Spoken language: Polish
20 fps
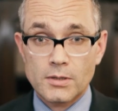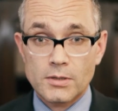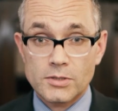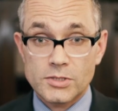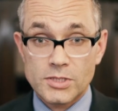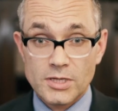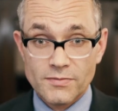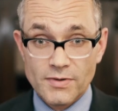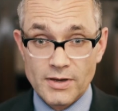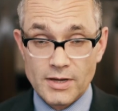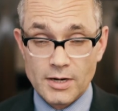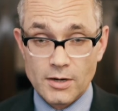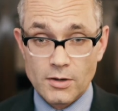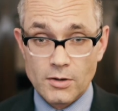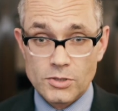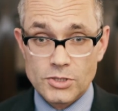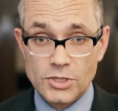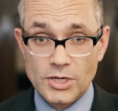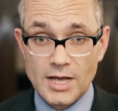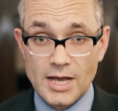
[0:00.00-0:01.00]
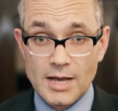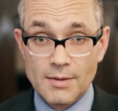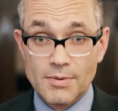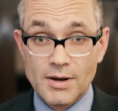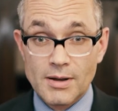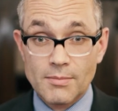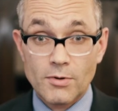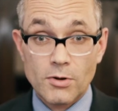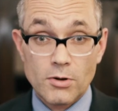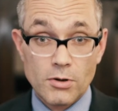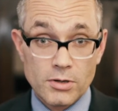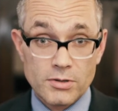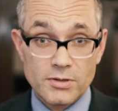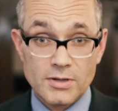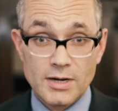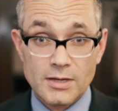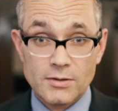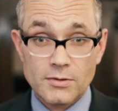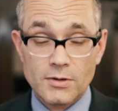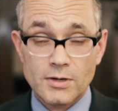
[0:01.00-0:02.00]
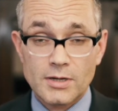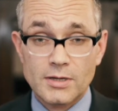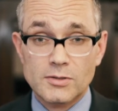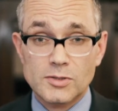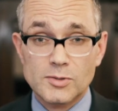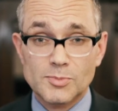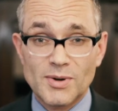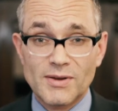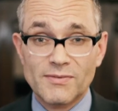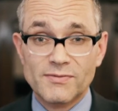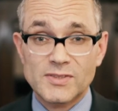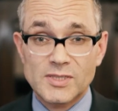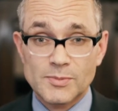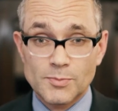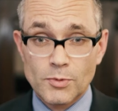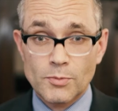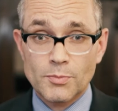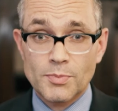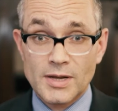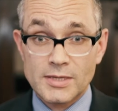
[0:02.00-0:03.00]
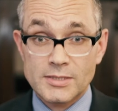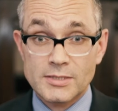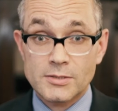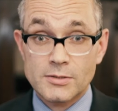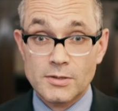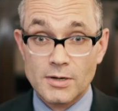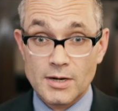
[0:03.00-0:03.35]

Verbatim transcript: e, Sylwia Gregorczyk abram koordynatorka do spraw współpracy z